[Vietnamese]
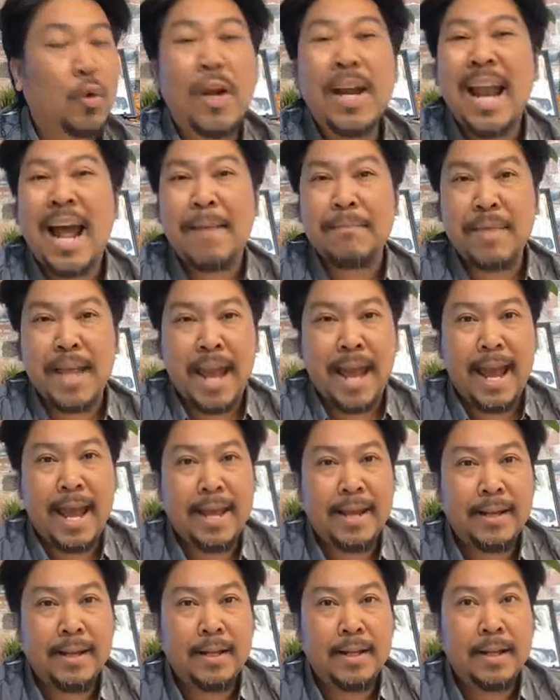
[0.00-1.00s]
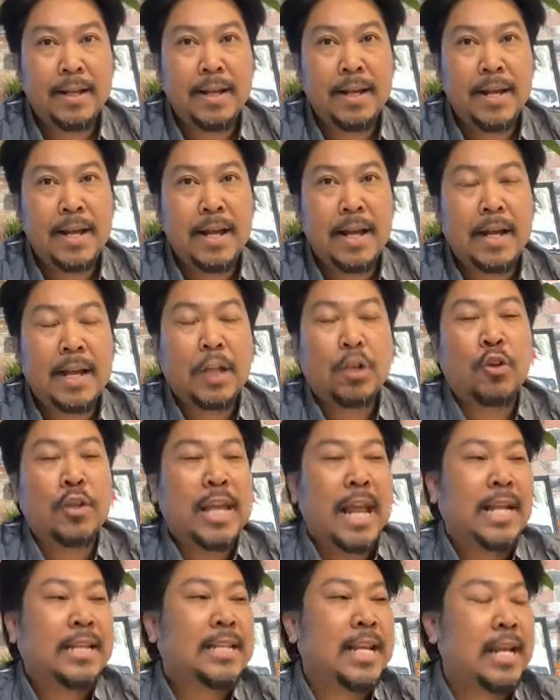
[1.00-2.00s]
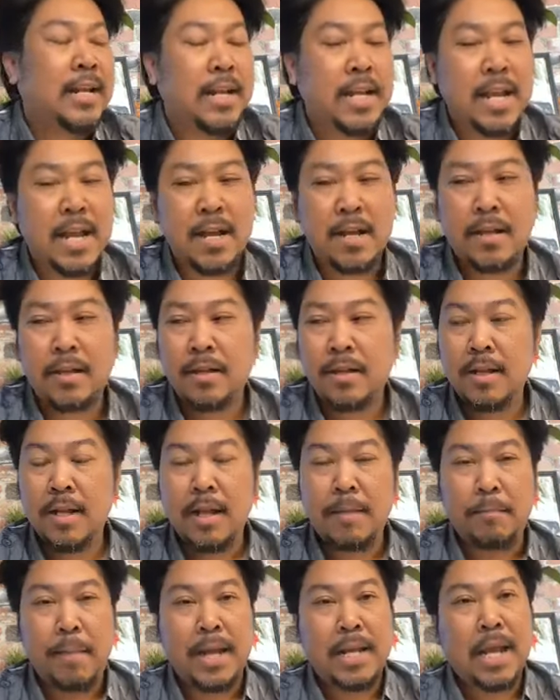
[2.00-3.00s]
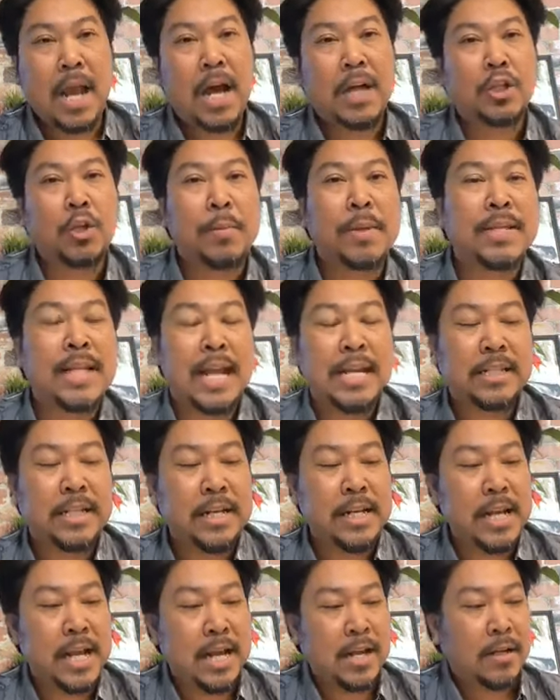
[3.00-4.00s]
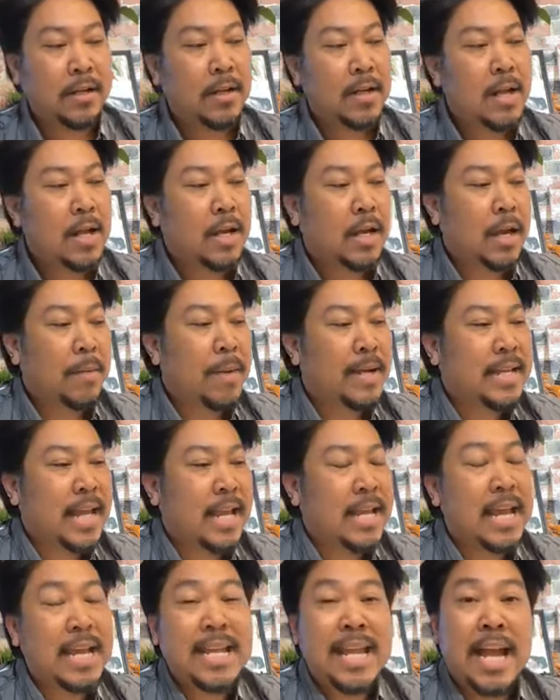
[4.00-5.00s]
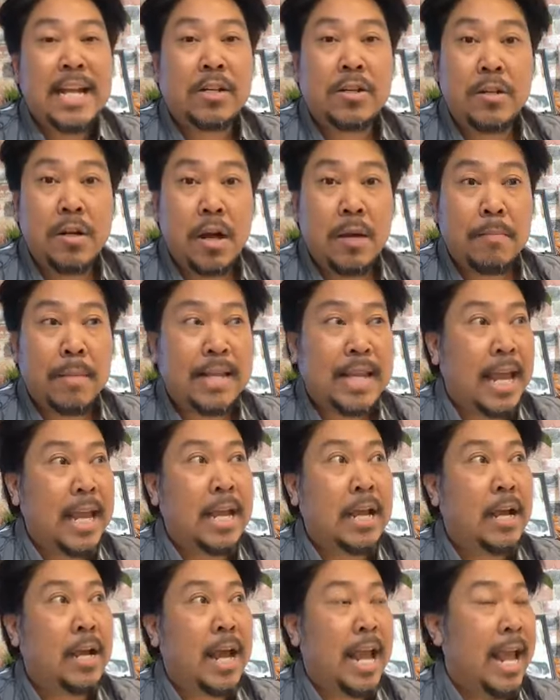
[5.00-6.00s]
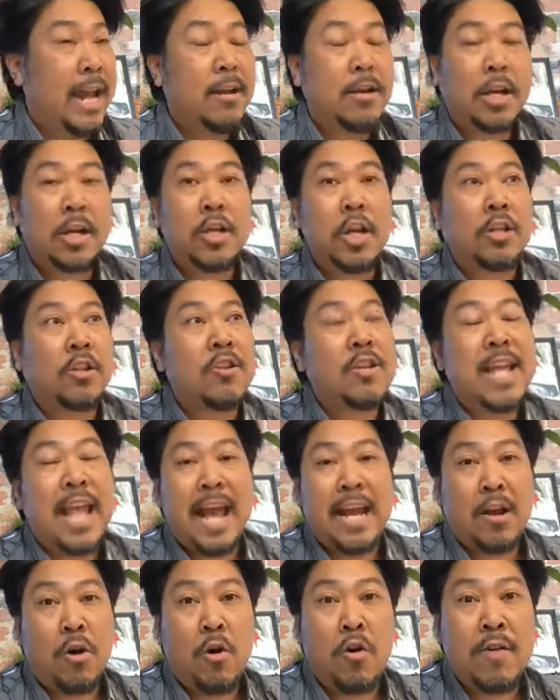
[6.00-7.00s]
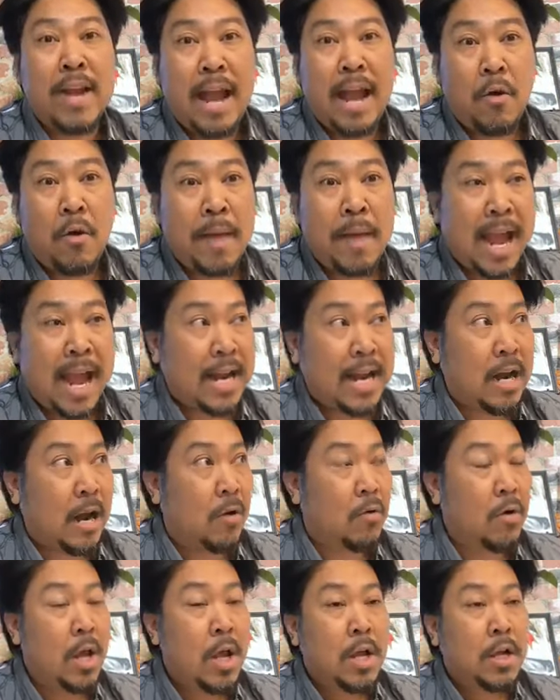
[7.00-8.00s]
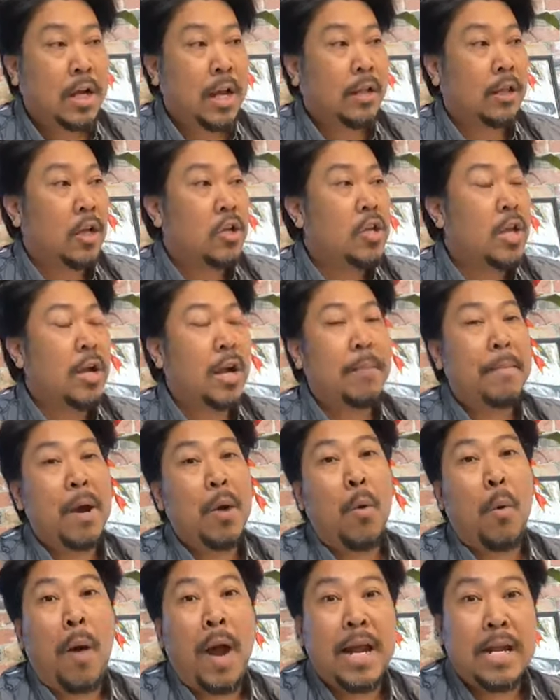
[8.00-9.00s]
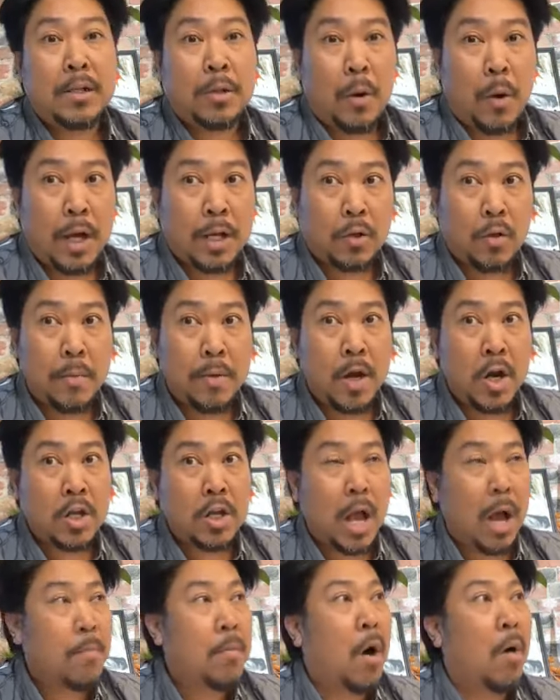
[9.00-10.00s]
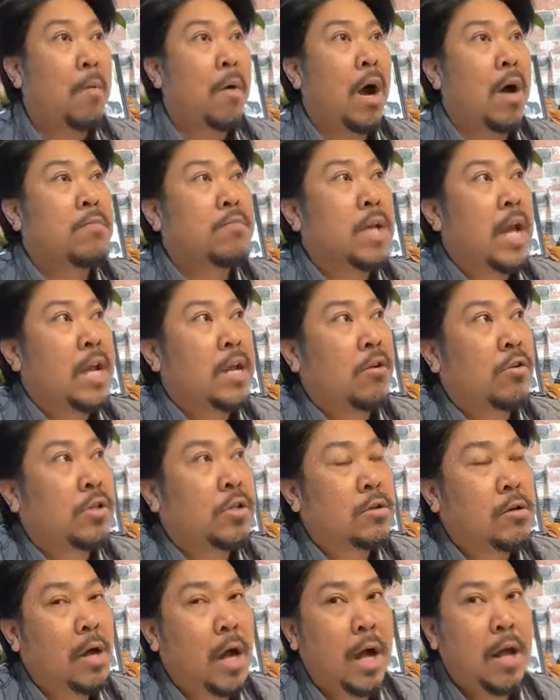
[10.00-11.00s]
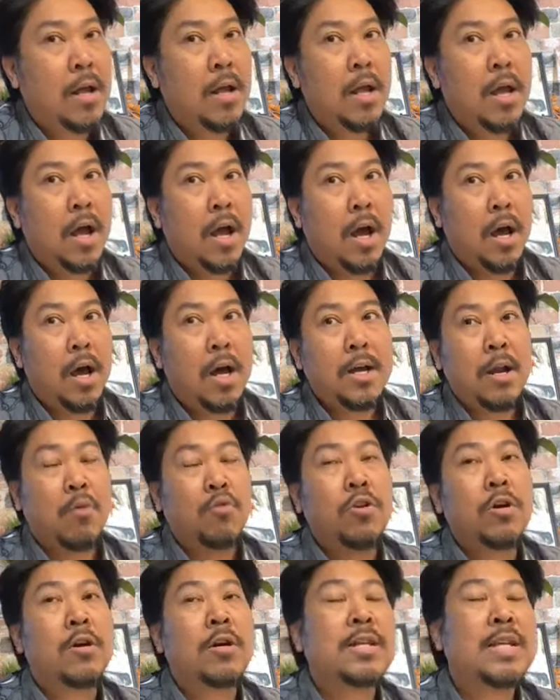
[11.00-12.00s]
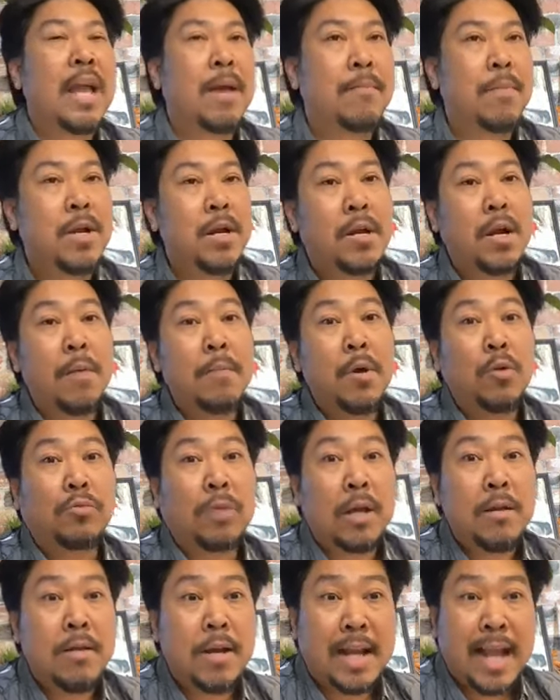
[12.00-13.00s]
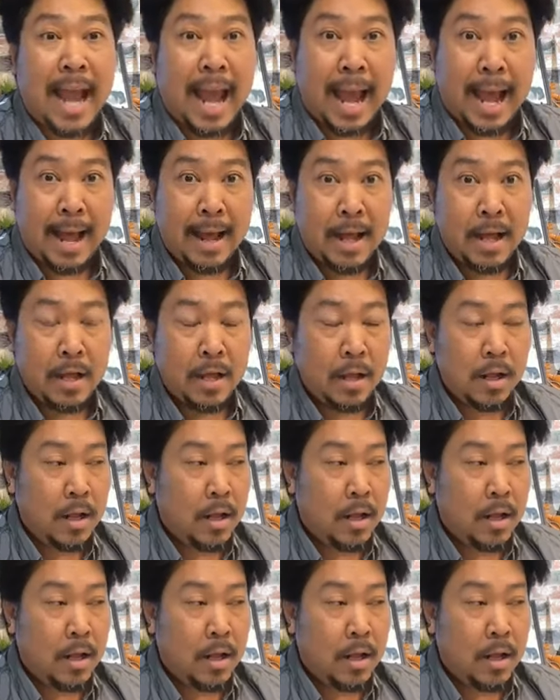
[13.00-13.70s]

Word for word: tôi làm về, cái tôi chạy xe riêng, bà vợ tôi mới chạy xe riêng. Cái bà chạy về nhà trước, bà chạy ịn cái về tới nhà đâu hồi nào không hay đâu. Cái tự nhiên cái bà gọi điện thoại, tôi mới nói cho ông Hùng ông về rồi chưa? Ở đầu đường nhà mình nó có biểu tình nữa cả.